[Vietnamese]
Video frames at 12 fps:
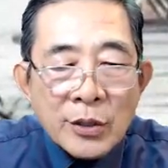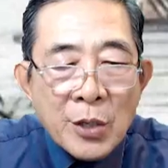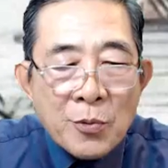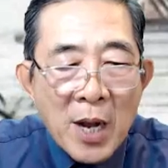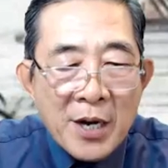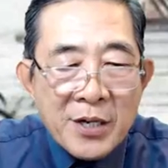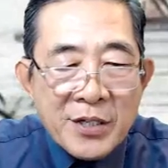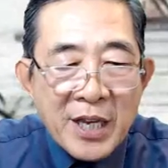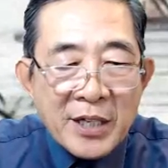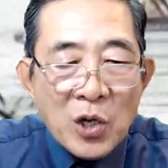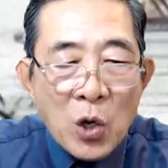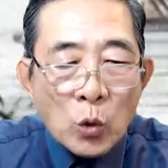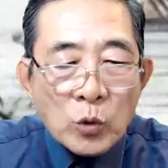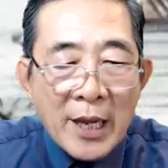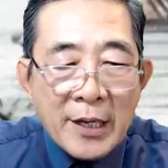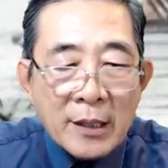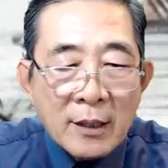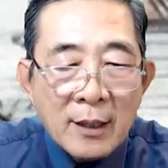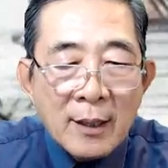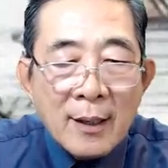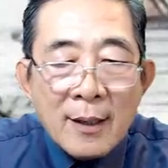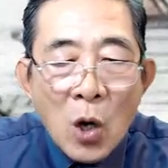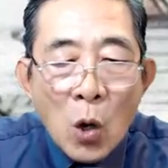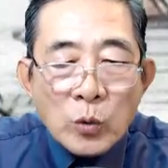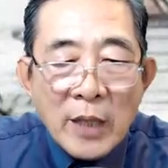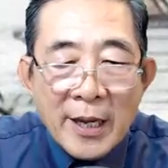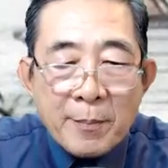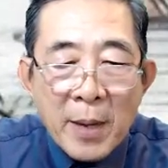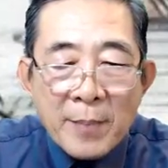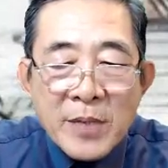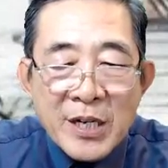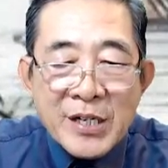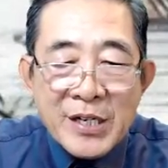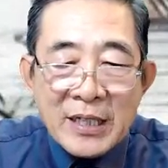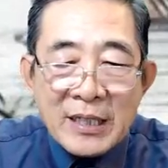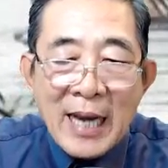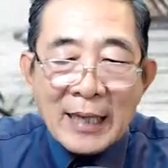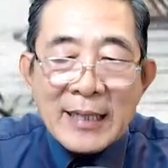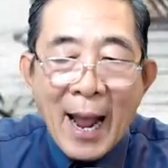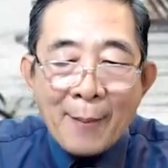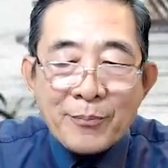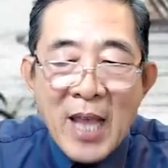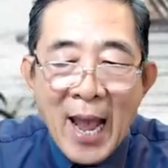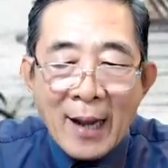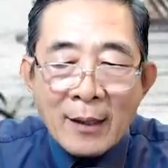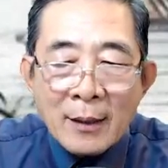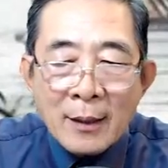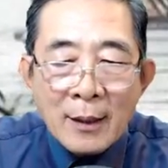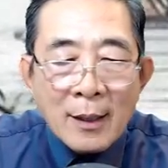Tiêu ngự nhìn Lô Thị, Lô Thị mỉm cười lãnh đạm dáng,